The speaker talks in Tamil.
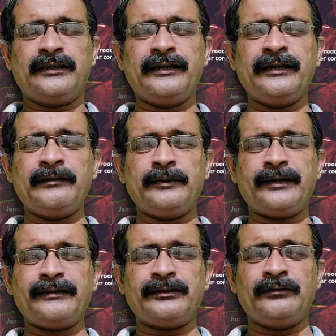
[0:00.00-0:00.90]
இரண்டு
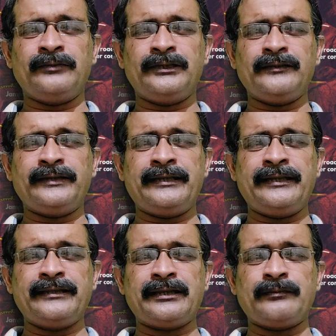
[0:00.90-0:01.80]
பக்கத்திலும் அதாவது
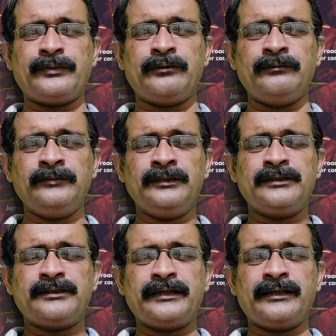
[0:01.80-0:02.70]
இந்திய தரப்பிலும்
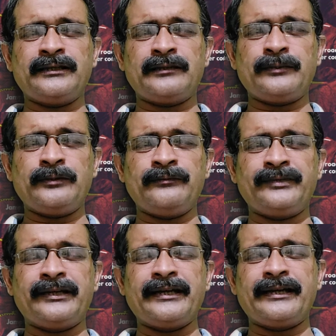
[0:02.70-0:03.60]
சைனா தரப்பிலும்
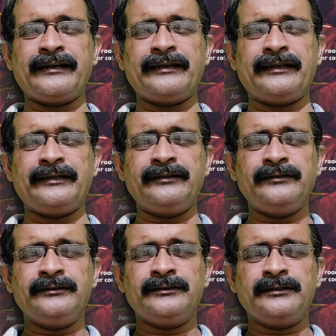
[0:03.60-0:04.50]
சண்டை நடந்தது
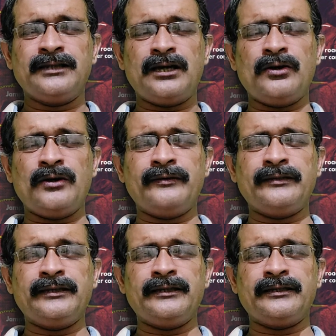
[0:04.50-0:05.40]
அவங்க
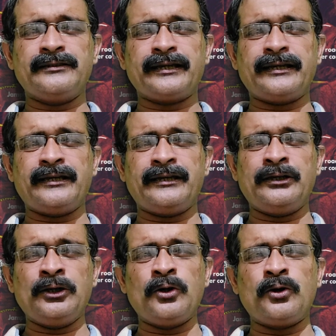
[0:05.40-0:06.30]
வந்து சைனா
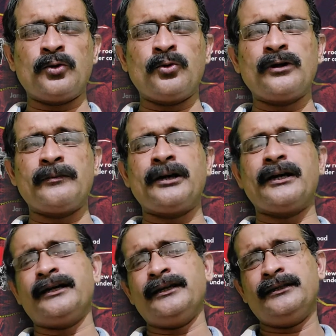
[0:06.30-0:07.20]
இன்னும் குரூரமாக
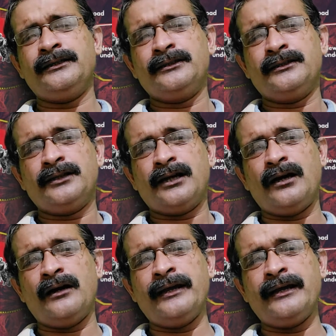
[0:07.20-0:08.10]

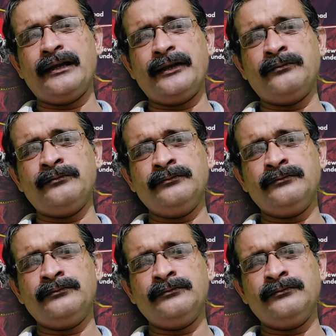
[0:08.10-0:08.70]
ஆணிகளையும்